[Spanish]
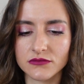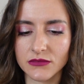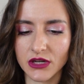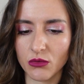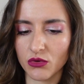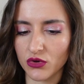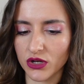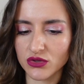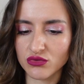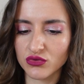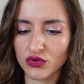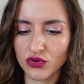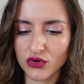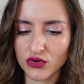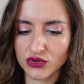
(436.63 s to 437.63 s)
que bueno, que es un
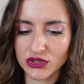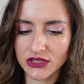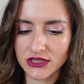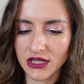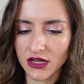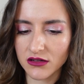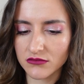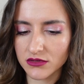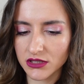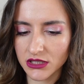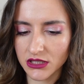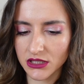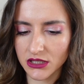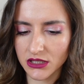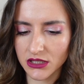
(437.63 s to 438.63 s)
tono rosita
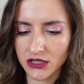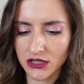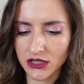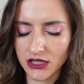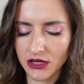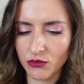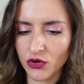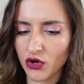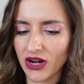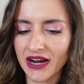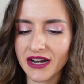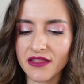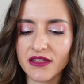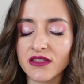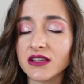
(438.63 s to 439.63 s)
y, bueno, la
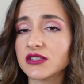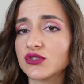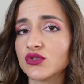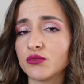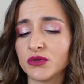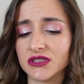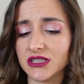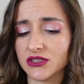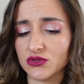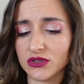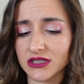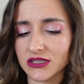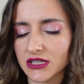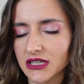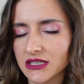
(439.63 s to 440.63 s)
gracia de esto pues eso,
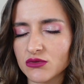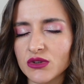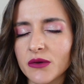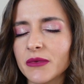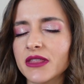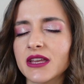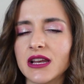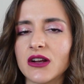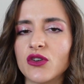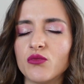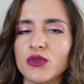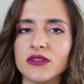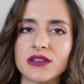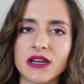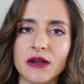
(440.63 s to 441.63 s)
es que es una mezcla
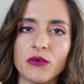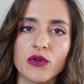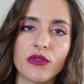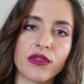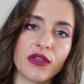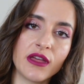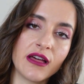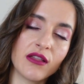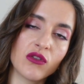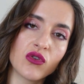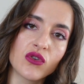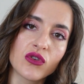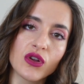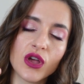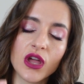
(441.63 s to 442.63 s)
como entre
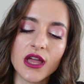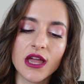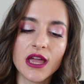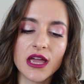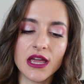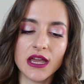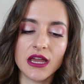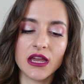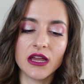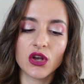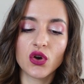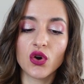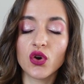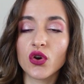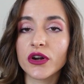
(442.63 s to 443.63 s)
bronceador, eh,
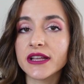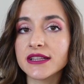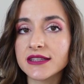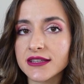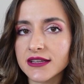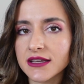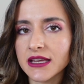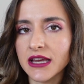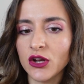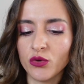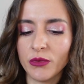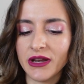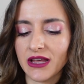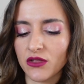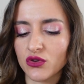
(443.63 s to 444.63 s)
colorete,
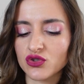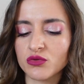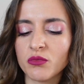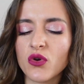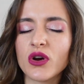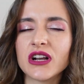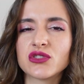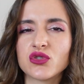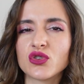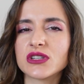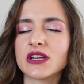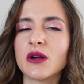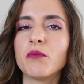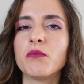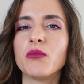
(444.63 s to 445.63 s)
iluminador. Supongo que el tono
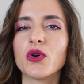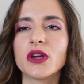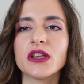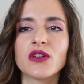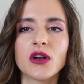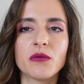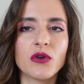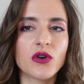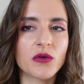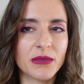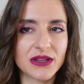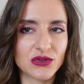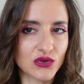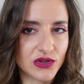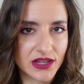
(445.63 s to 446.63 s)
será un poquito a lo mejor
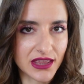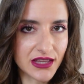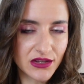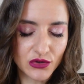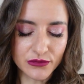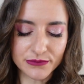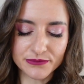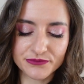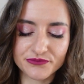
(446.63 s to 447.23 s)
más tostadito,